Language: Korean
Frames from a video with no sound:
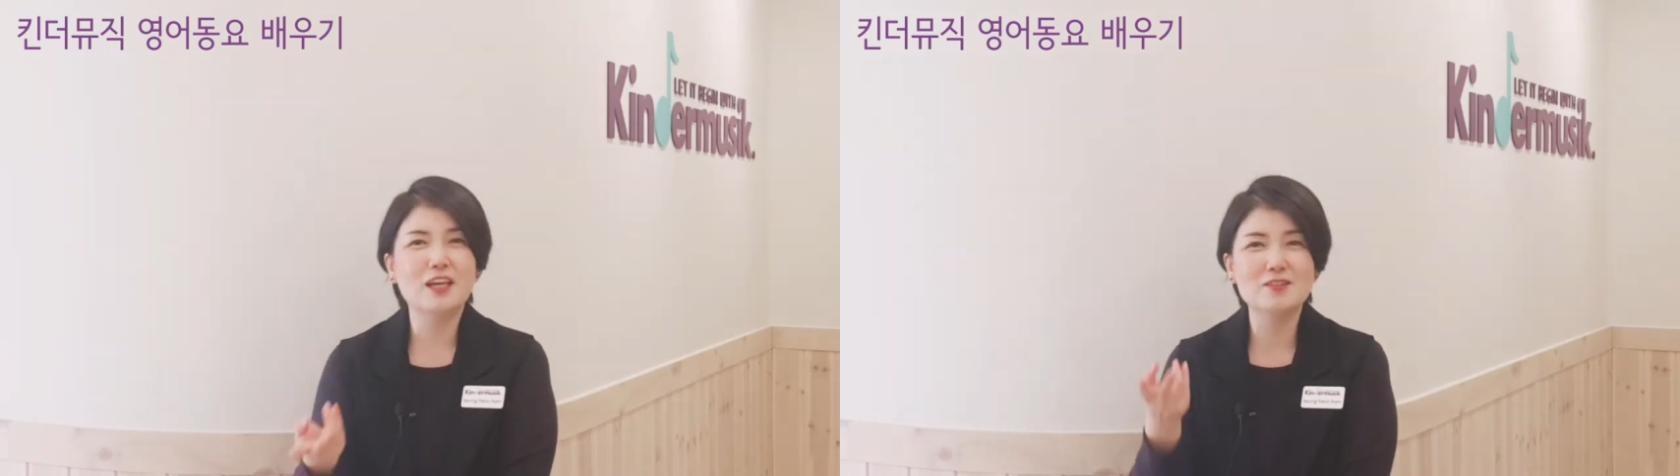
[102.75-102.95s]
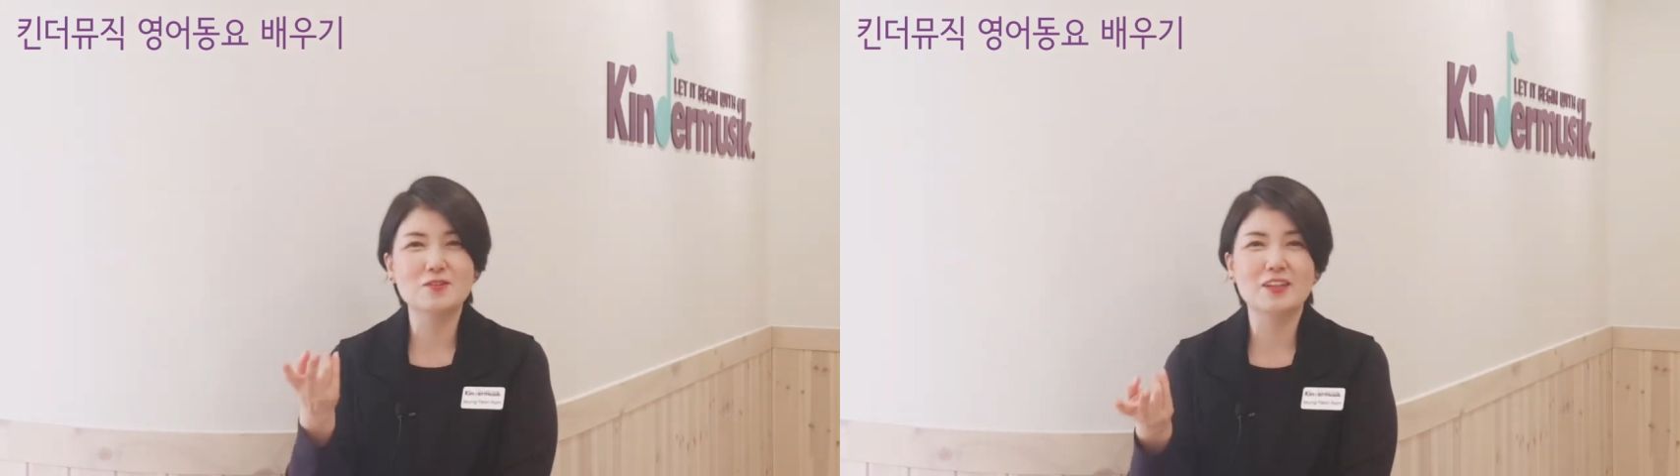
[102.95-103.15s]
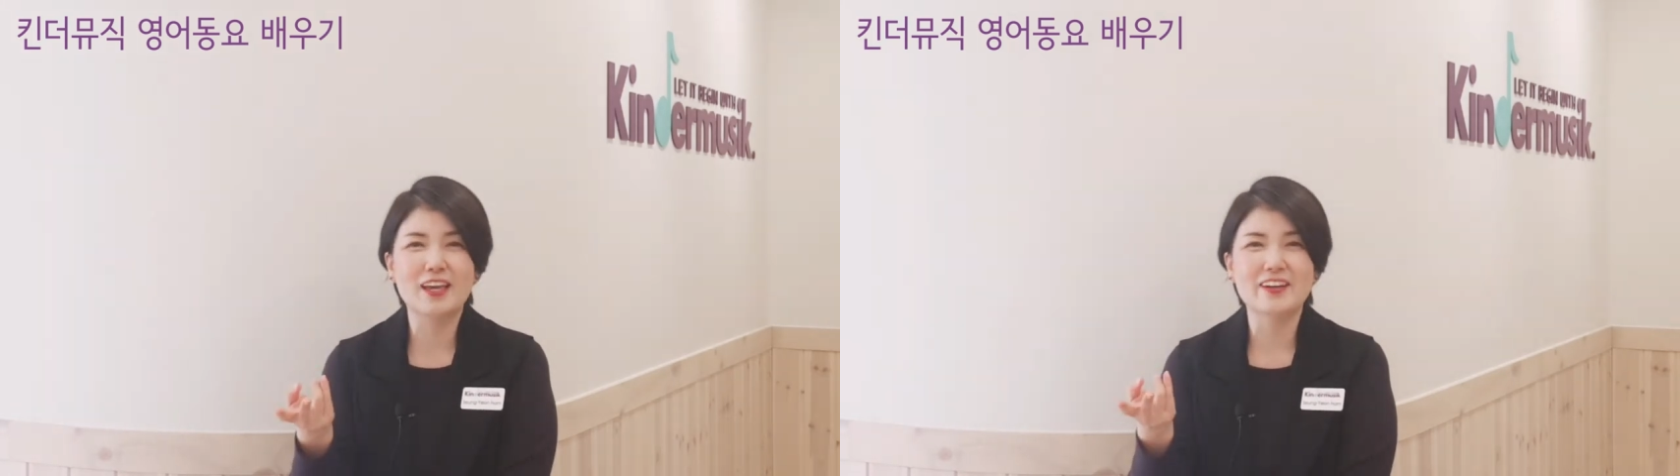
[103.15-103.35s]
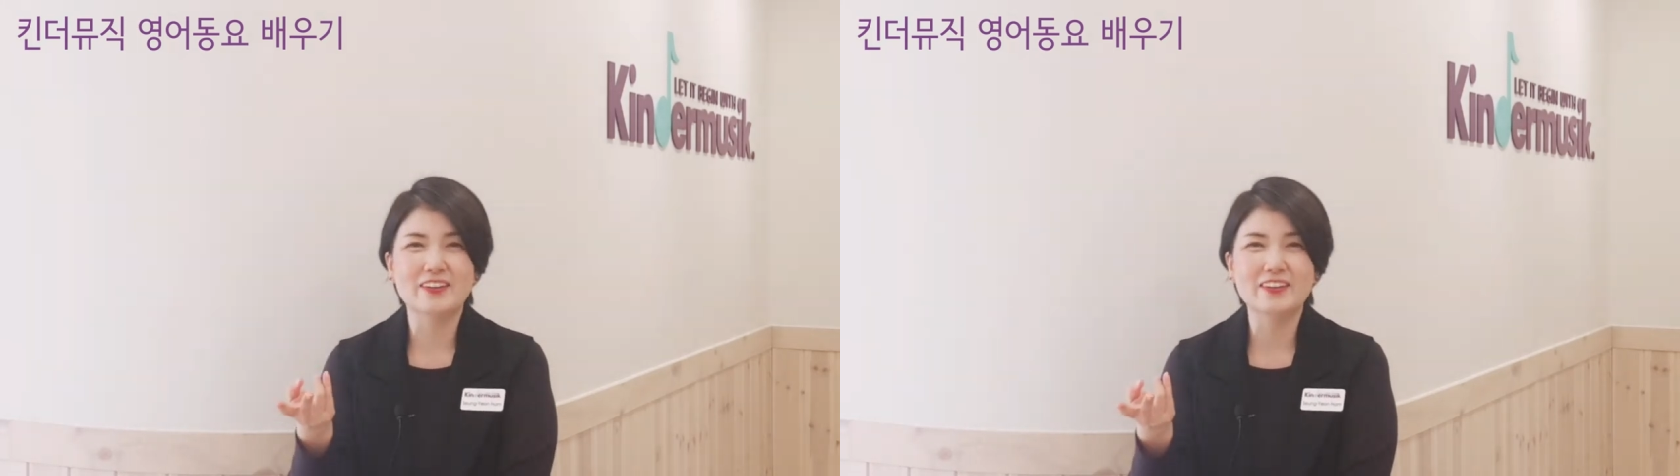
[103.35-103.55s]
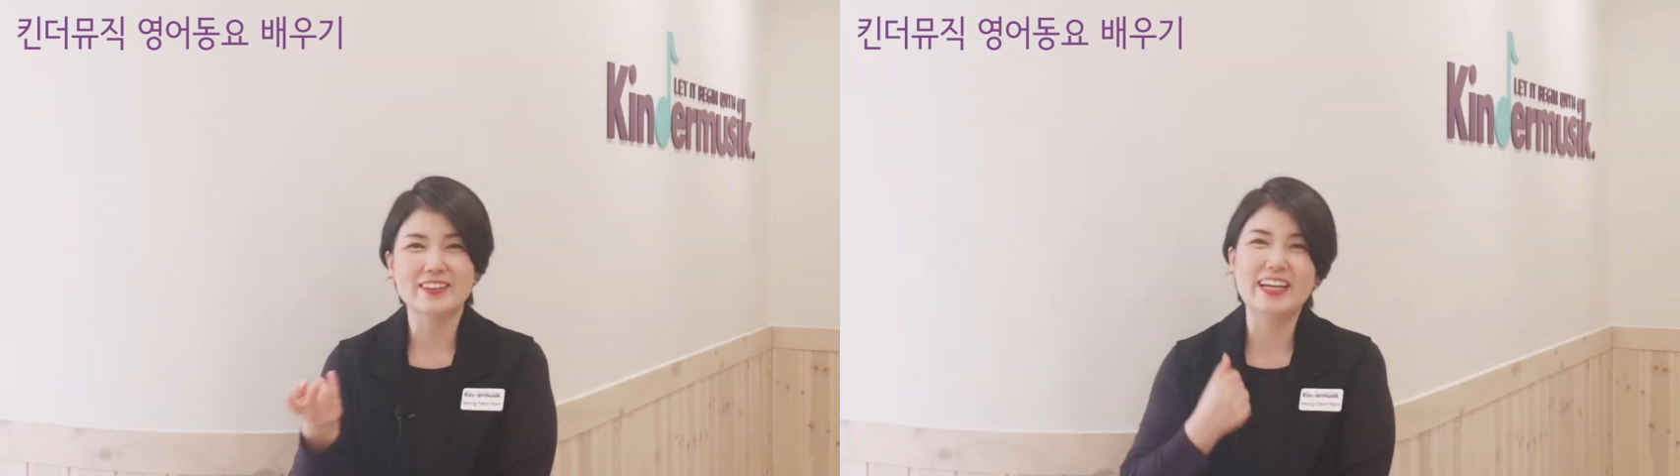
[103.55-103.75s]
개
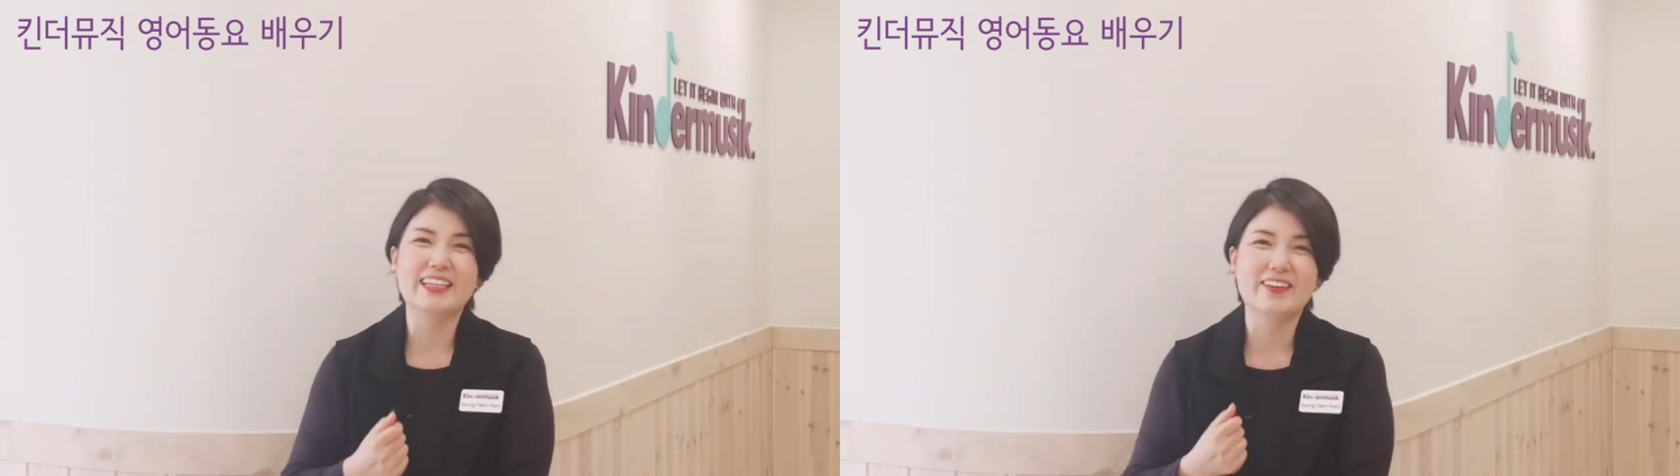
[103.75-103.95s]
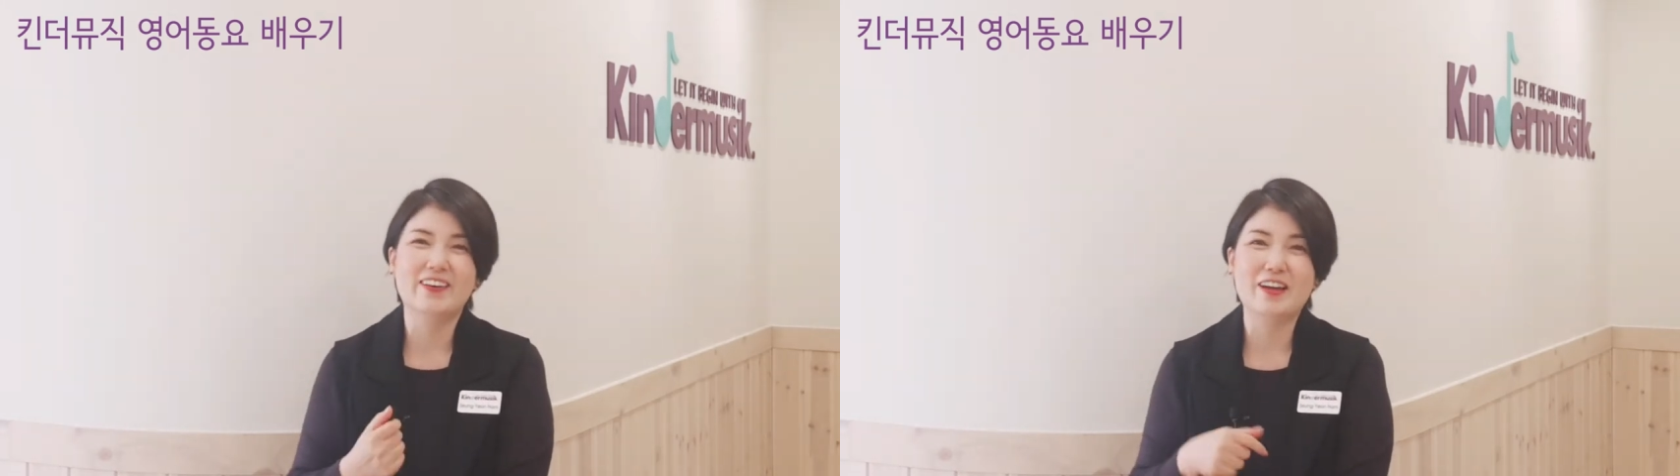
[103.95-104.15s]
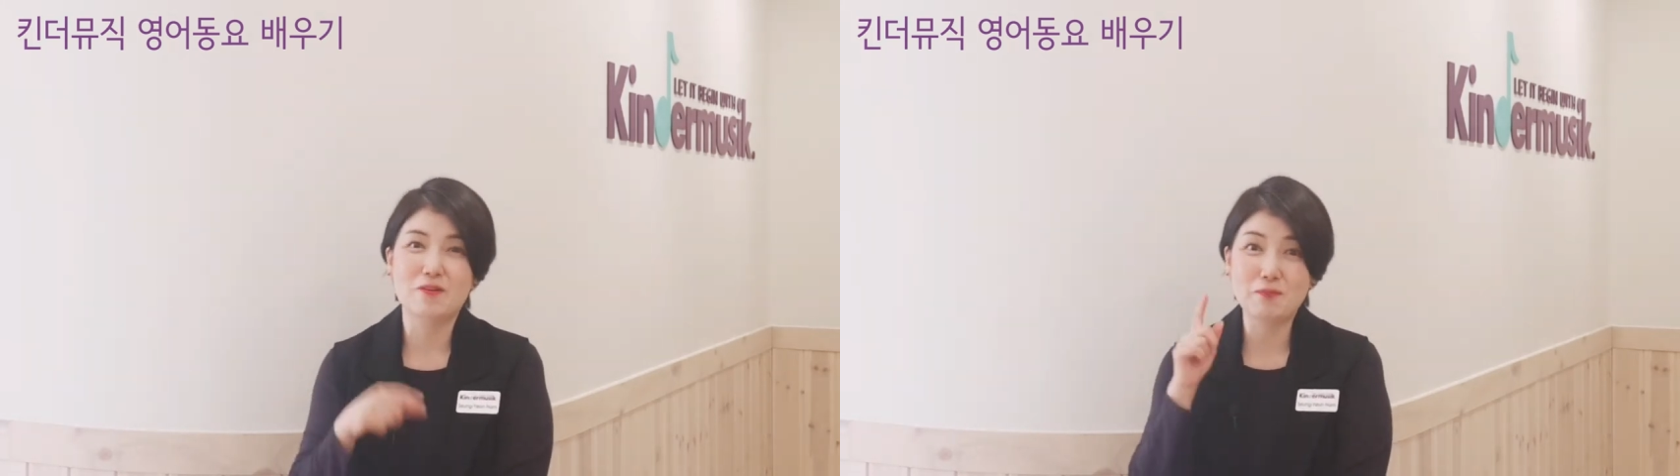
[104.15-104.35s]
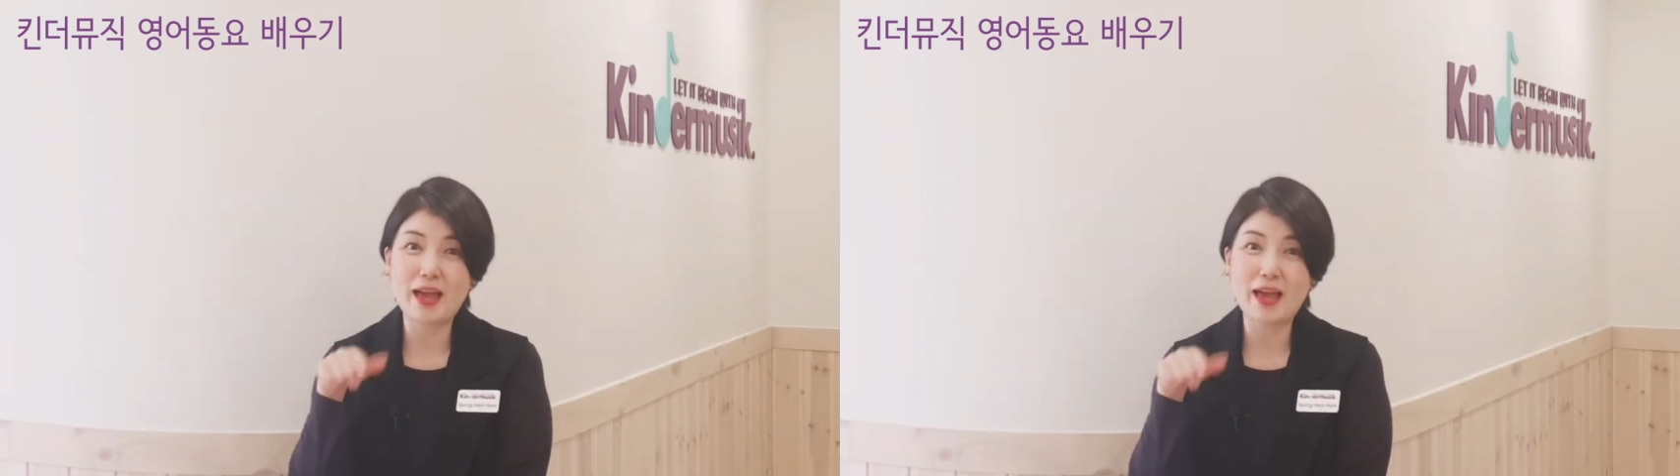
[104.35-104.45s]
줄게요. 딱 이거예요.